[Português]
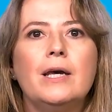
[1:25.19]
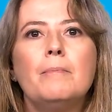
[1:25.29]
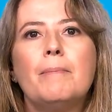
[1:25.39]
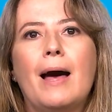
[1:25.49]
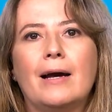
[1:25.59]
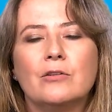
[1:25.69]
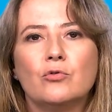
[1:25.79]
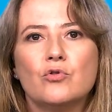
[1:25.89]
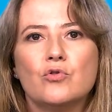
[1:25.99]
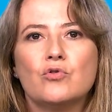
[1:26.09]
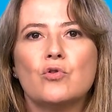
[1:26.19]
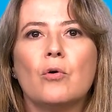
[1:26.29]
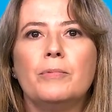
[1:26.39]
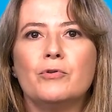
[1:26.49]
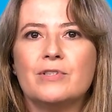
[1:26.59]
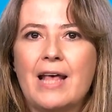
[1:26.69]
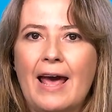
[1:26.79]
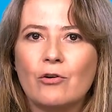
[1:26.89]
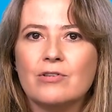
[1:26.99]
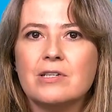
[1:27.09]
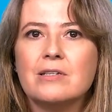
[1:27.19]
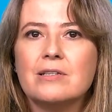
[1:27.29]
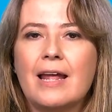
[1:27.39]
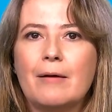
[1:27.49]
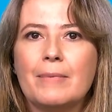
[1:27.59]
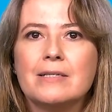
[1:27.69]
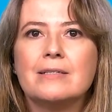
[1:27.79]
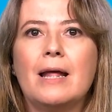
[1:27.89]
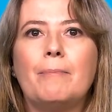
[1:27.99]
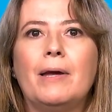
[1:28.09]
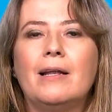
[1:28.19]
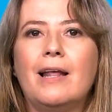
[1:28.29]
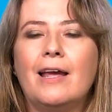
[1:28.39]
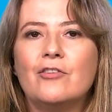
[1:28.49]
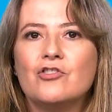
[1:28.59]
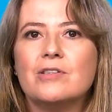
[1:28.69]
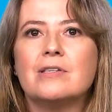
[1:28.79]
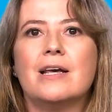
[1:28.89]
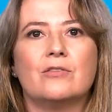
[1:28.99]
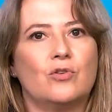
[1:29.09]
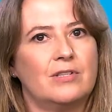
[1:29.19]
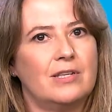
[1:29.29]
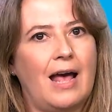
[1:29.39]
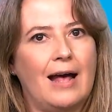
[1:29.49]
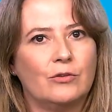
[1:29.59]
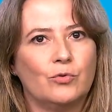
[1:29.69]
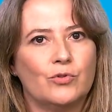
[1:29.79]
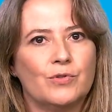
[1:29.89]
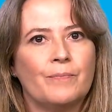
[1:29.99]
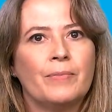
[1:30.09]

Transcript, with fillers: impactos sobre os ecossistemas dependentes e associados.